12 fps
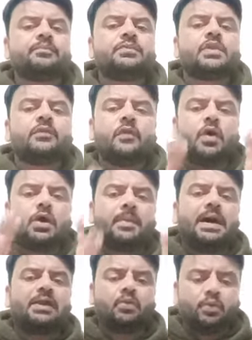वो
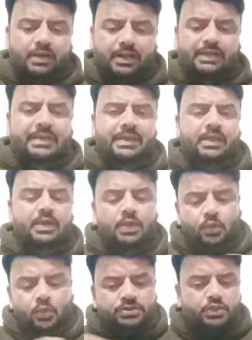अखबार को रख के
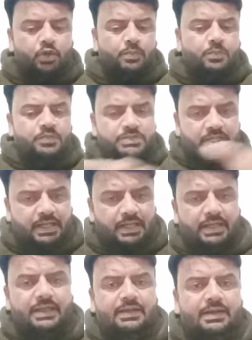उसकी उसकी
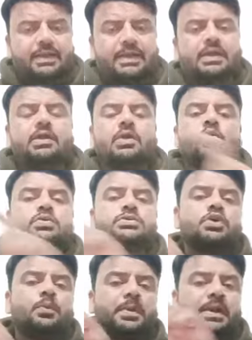कटिंग करके
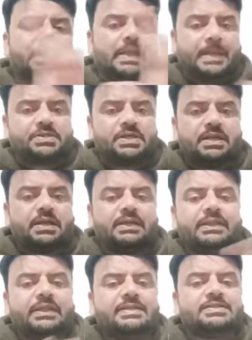उसके ऊपर एक कैप्शन लगा
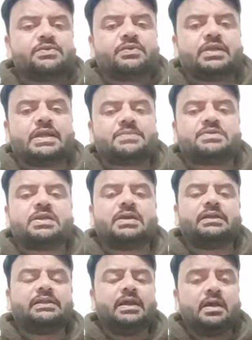दिया नीचे उसके कैप्शन
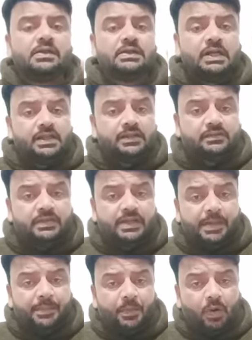लगा दिया
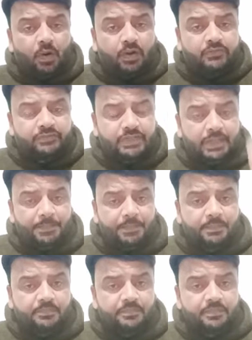सिर्फ और सिर्फ
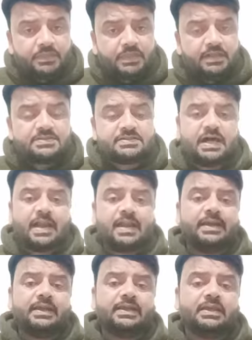स्टार
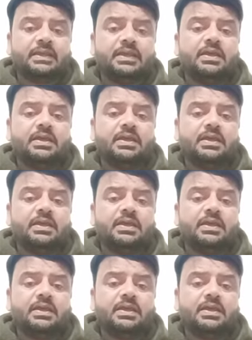लेने के लिए